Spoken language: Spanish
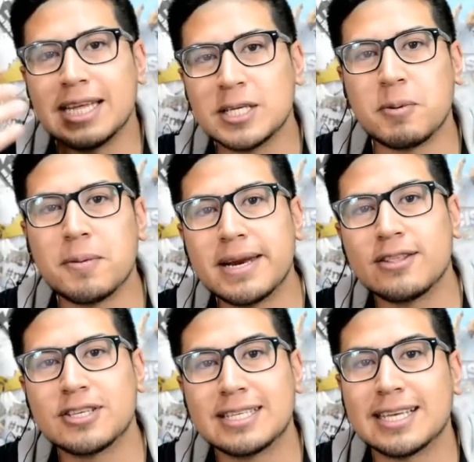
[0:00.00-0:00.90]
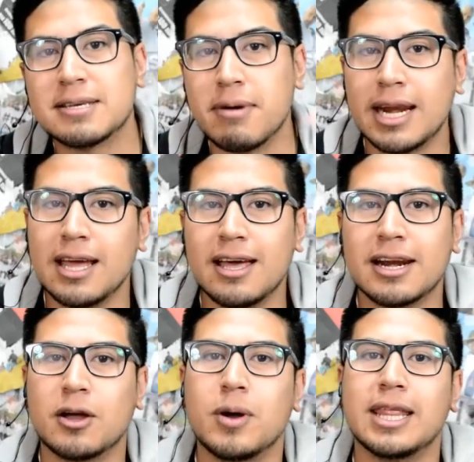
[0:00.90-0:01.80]
Gracias por vernos de esta semana.
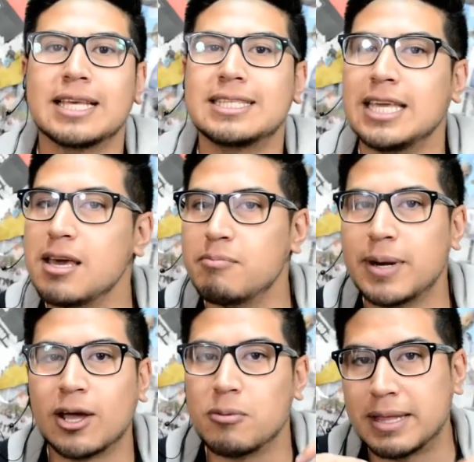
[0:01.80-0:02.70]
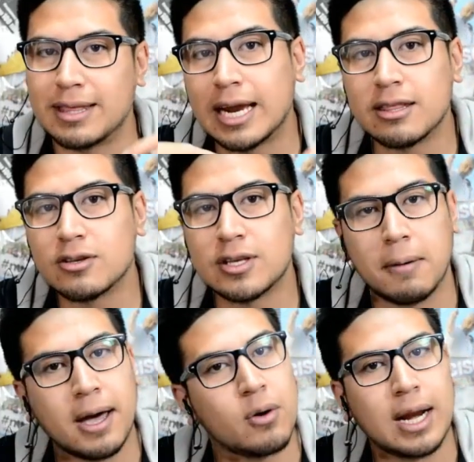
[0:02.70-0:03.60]
Recuerda siempre comentarnos
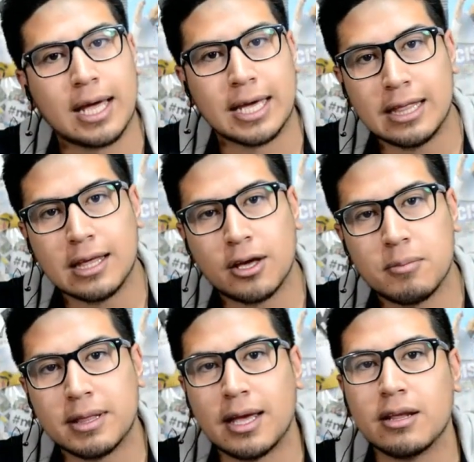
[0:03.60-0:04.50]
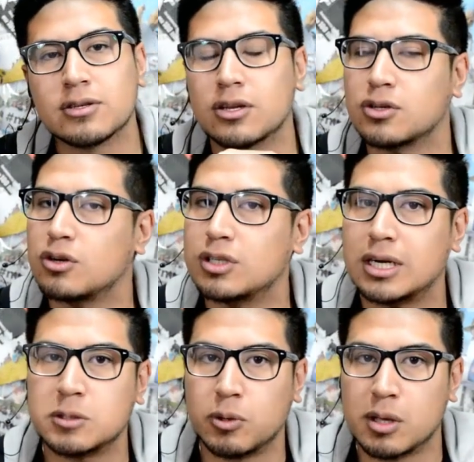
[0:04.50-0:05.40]
abajo en la cajita de comentarios que nosotros te
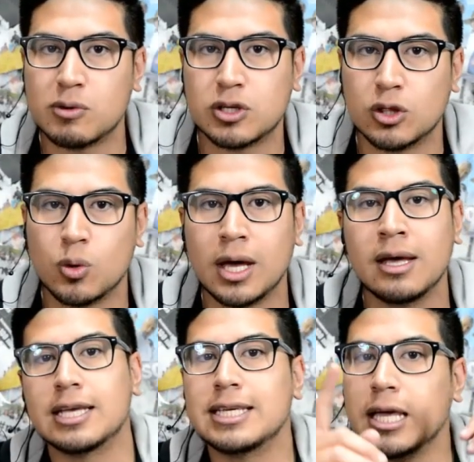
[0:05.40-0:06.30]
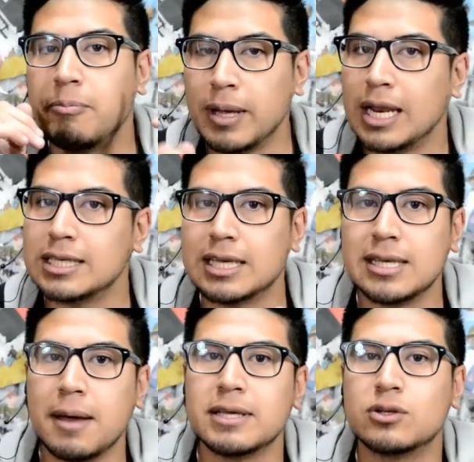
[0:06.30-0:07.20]
respondemos sin duda. Así que pilas, ya
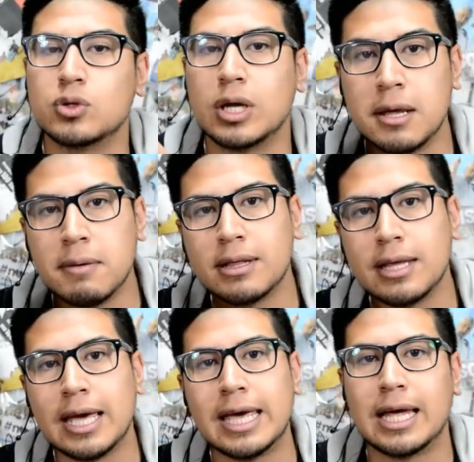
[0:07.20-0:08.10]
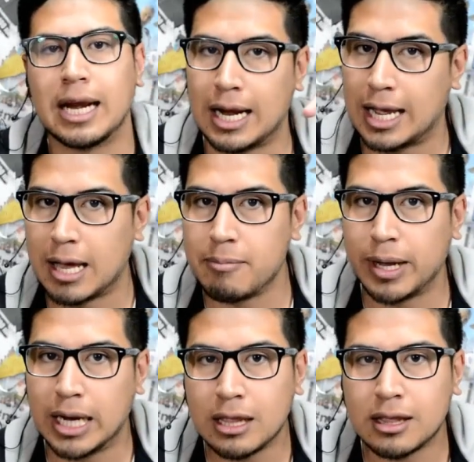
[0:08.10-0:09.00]
sabes, suscríbete, dale a la
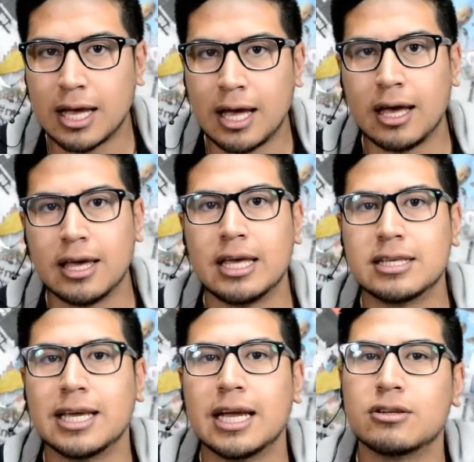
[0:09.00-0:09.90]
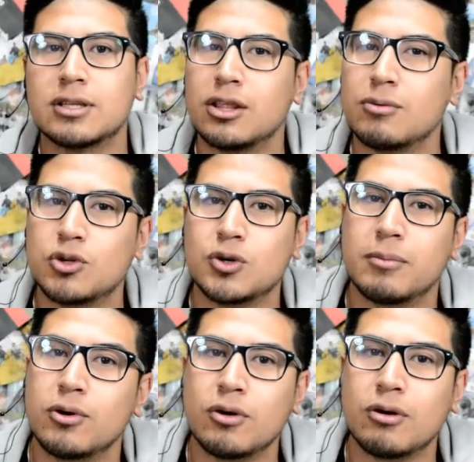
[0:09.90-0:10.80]
campanita y síguenos dando mucho
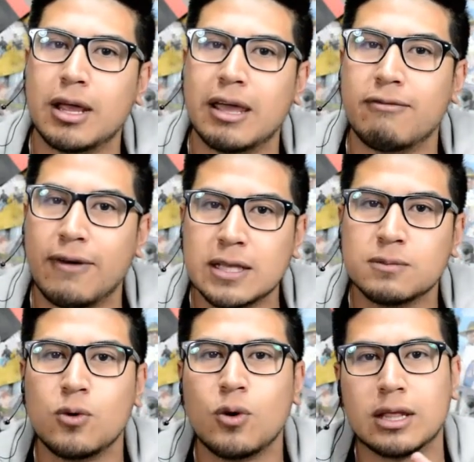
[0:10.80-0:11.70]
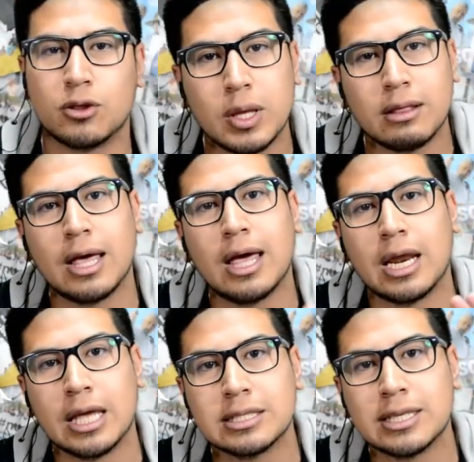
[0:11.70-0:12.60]
amor en Facebook, en Twitter,
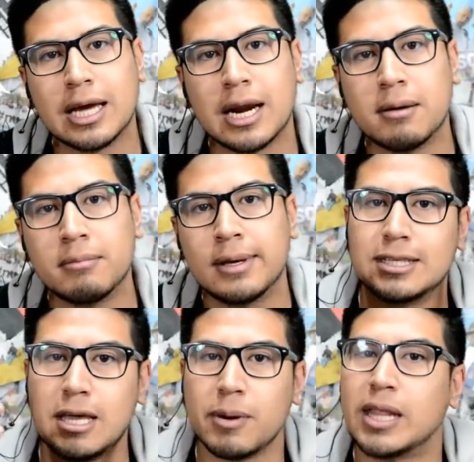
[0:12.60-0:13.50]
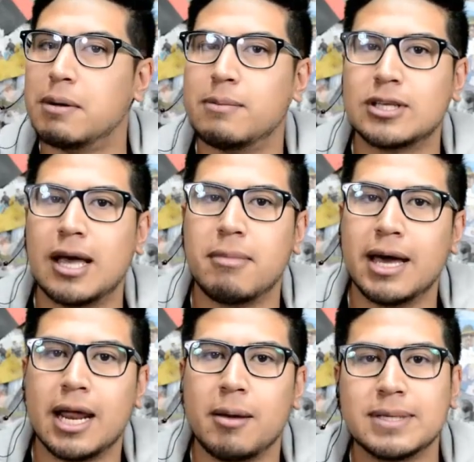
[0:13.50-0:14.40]
en Instagram. Siempre te vamos a
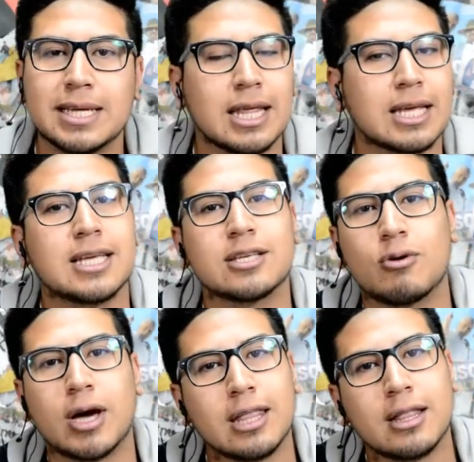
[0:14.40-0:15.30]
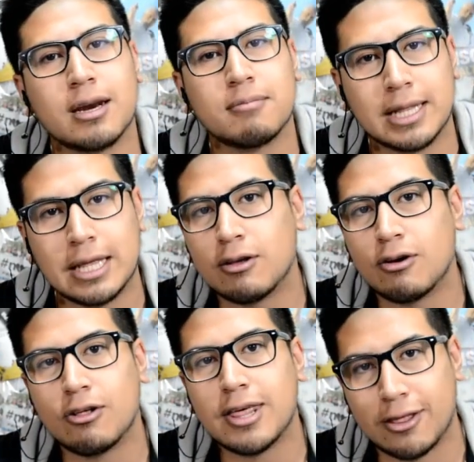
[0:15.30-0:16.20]
amar a pesar de que seas un hater
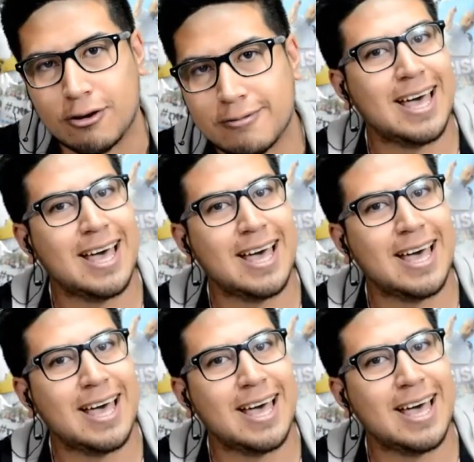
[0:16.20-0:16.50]
maldito odiador.